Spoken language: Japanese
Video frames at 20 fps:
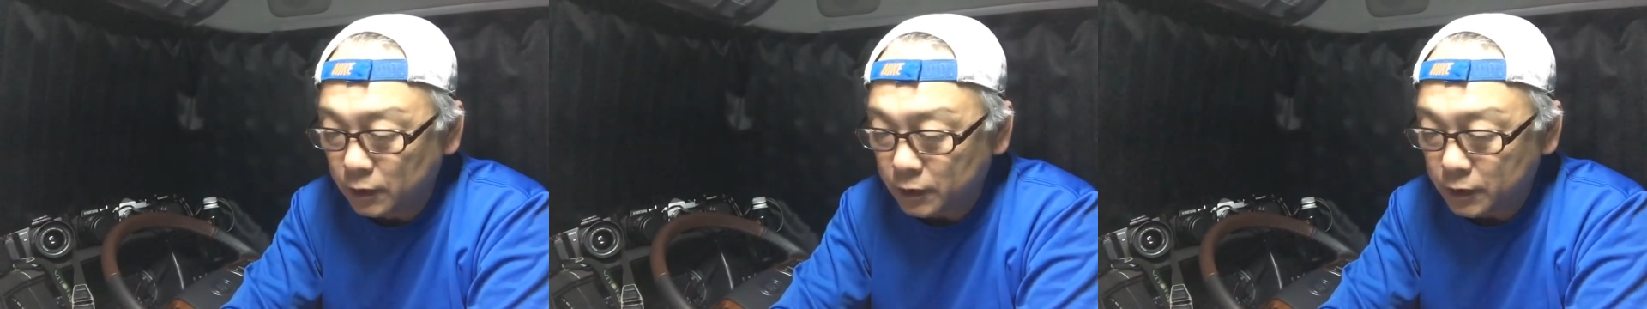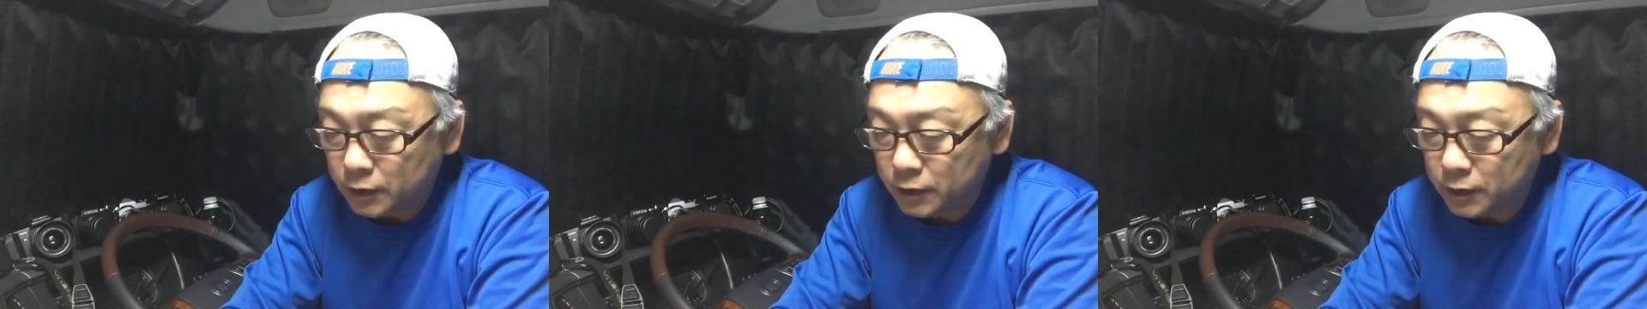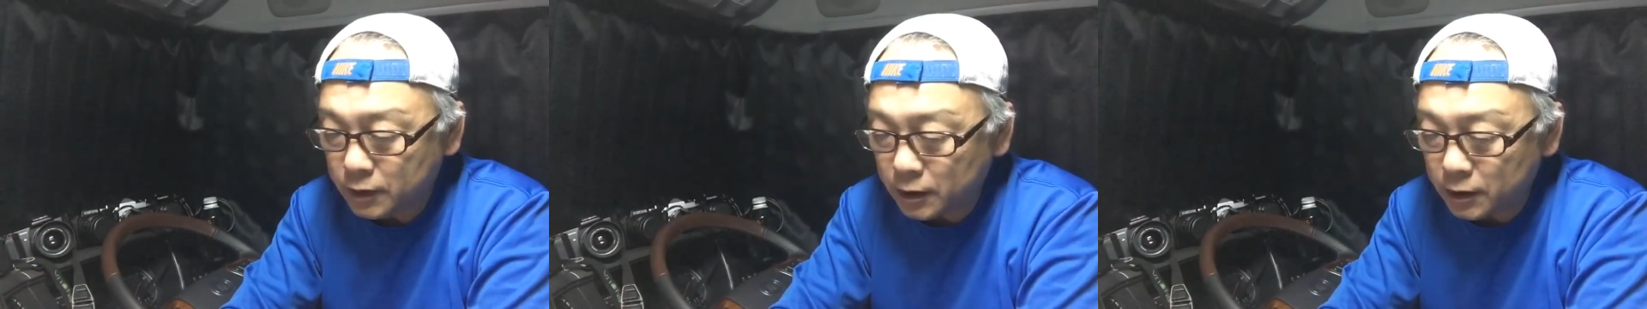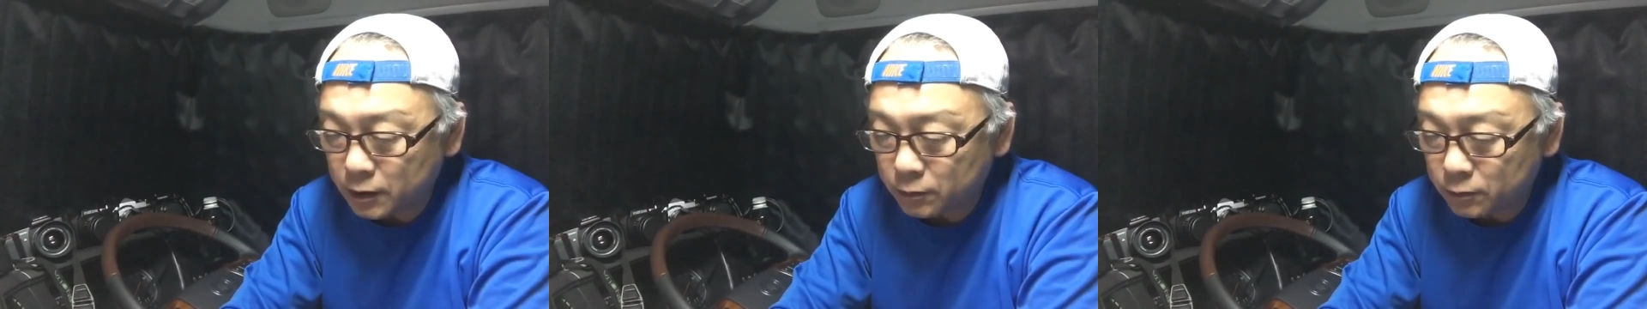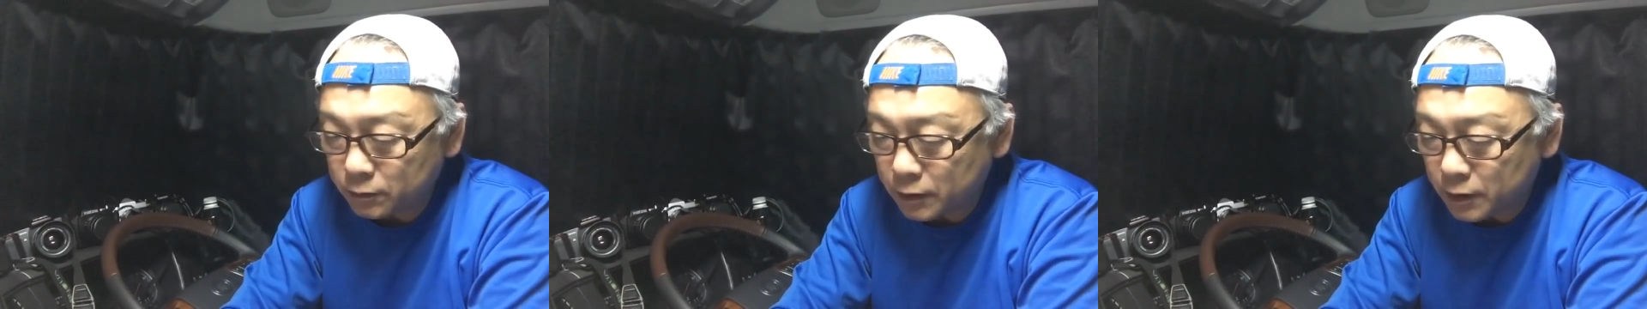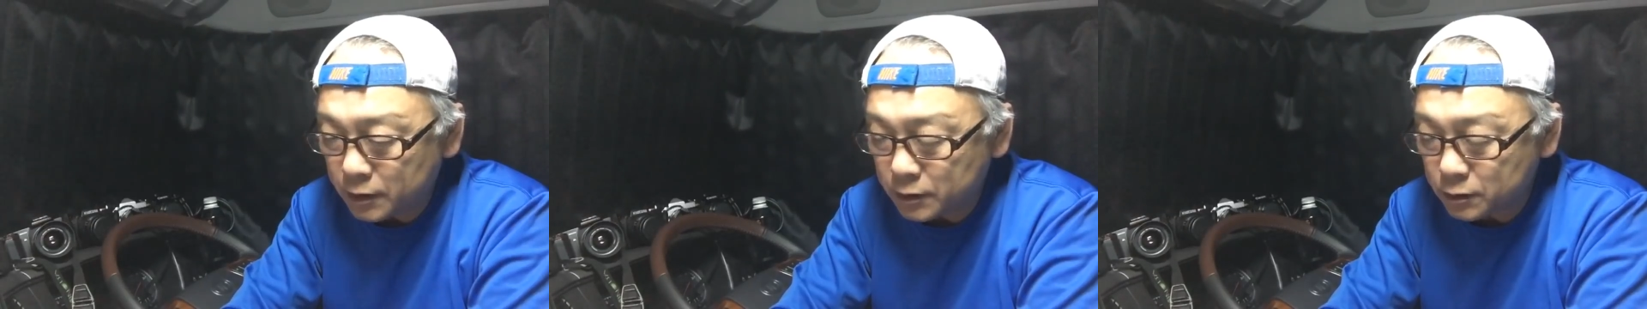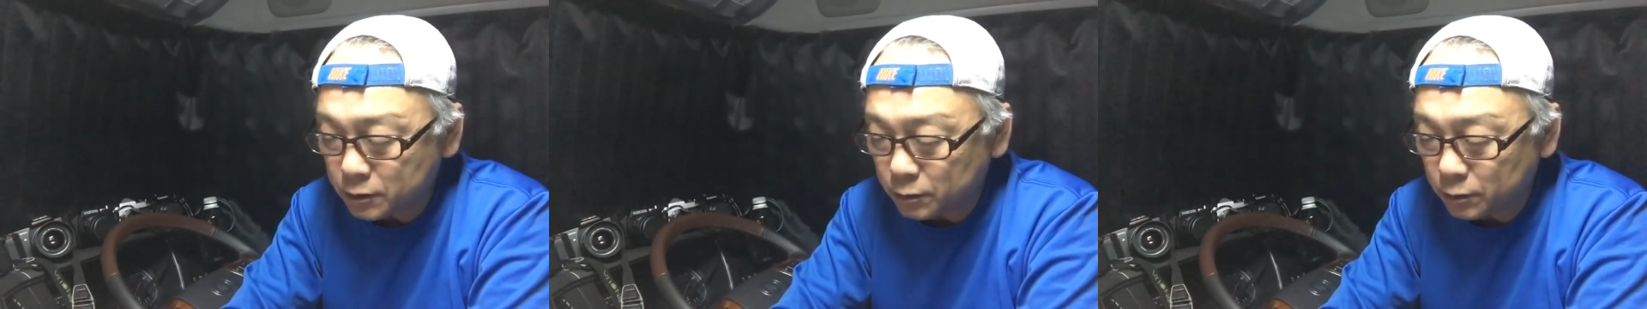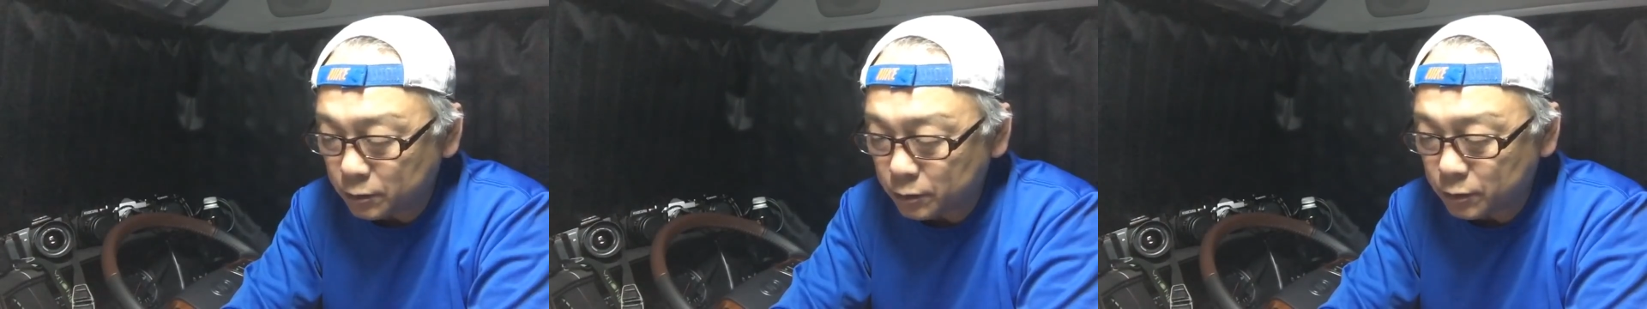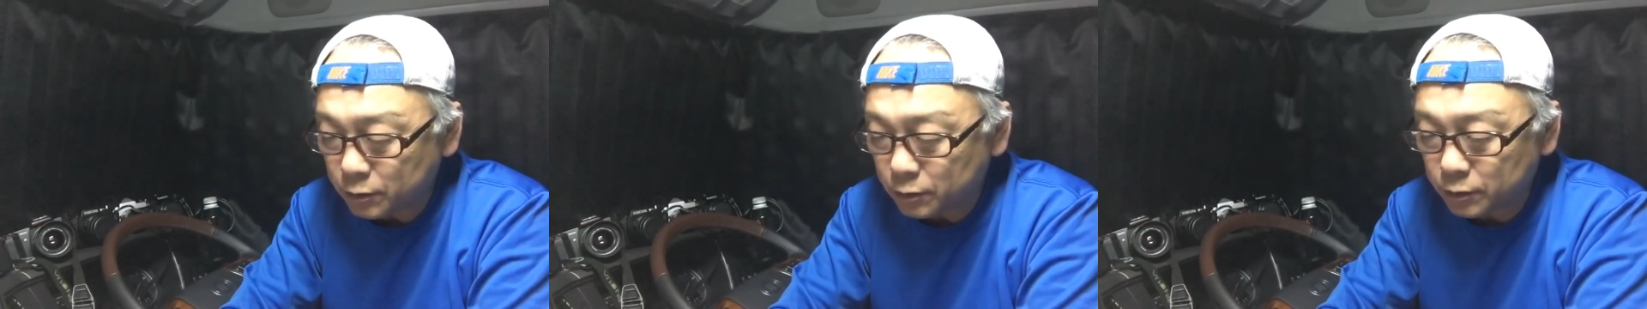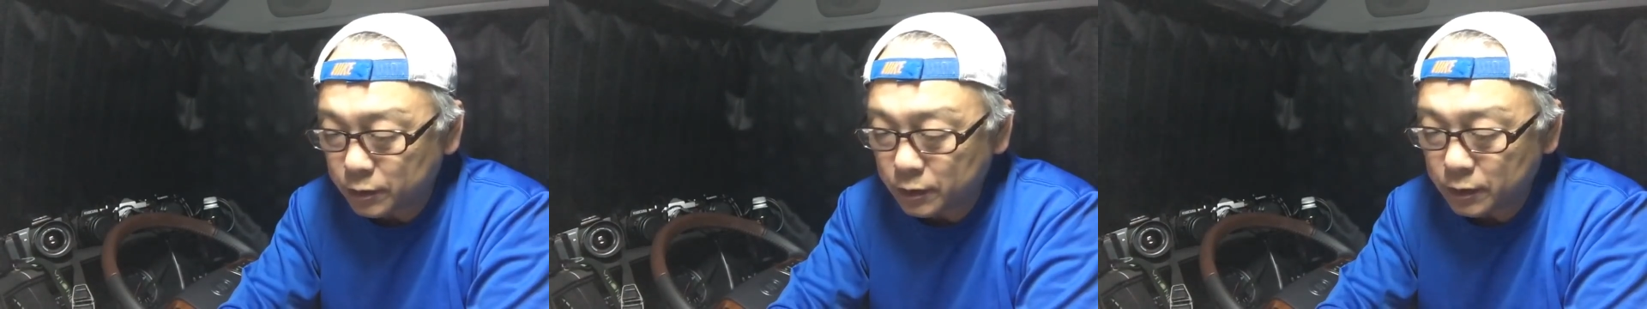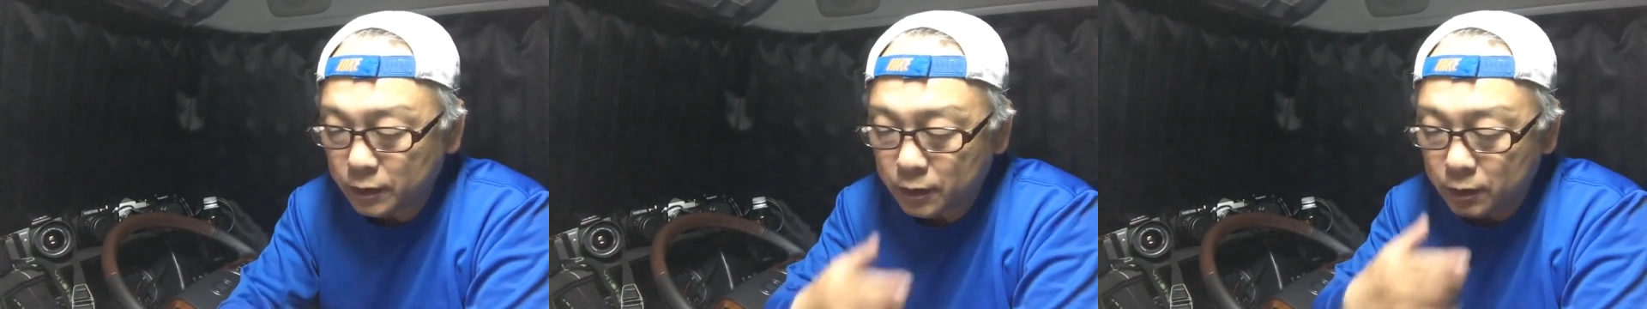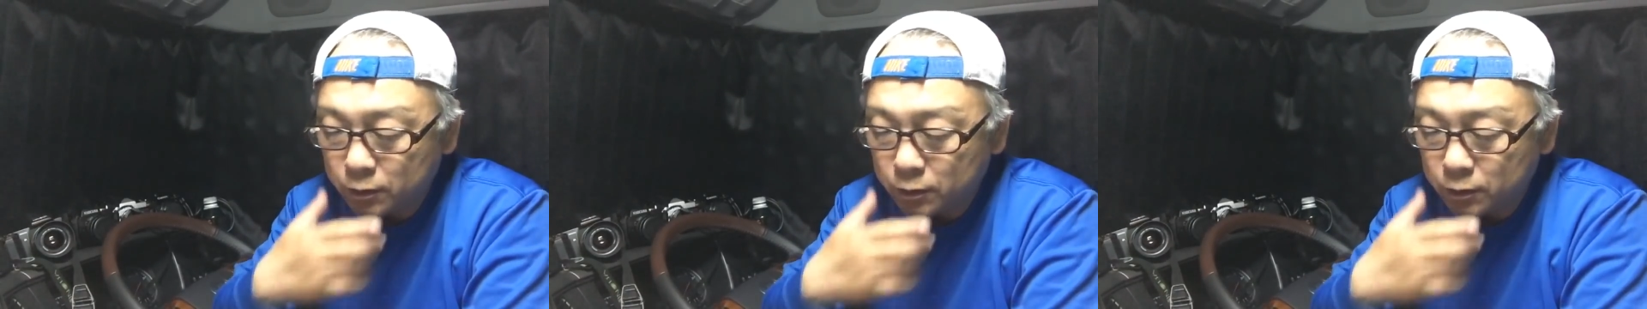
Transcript: 光のない状況で